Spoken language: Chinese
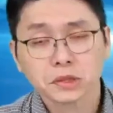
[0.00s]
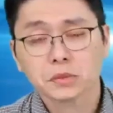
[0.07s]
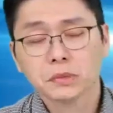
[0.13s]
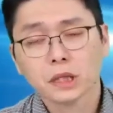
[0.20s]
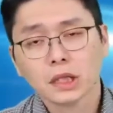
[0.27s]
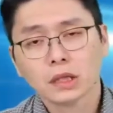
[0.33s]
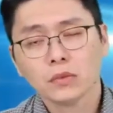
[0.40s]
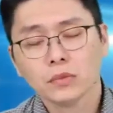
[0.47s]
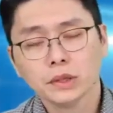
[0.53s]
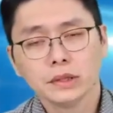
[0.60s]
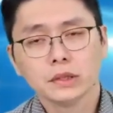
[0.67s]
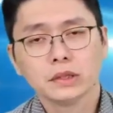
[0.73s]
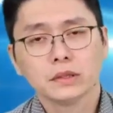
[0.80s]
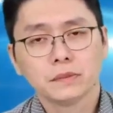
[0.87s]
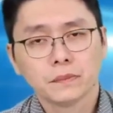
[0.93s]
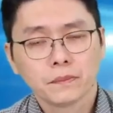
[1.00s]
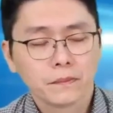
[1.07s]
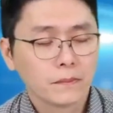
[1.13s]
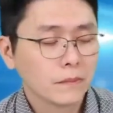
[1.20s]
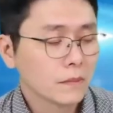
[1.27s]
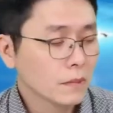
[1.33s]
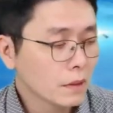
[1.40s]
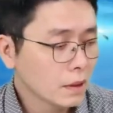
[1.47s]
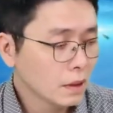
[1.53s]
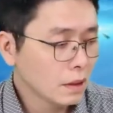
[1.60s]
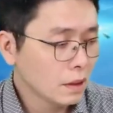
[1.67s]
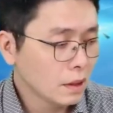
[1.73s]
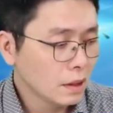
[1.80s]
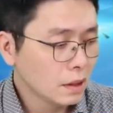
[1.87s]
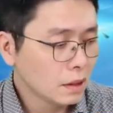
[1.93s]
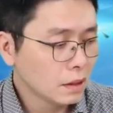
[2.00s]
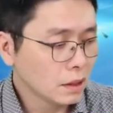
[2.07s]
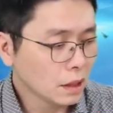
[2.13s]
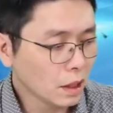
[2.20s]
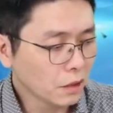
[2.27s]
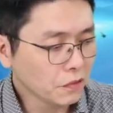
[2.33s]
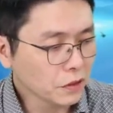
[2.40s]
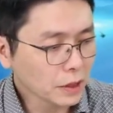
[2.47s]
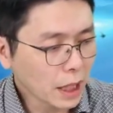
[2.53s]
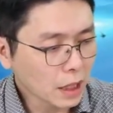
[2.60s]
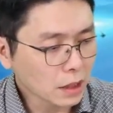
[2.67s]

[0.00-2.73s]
什么太大问题。然后丰达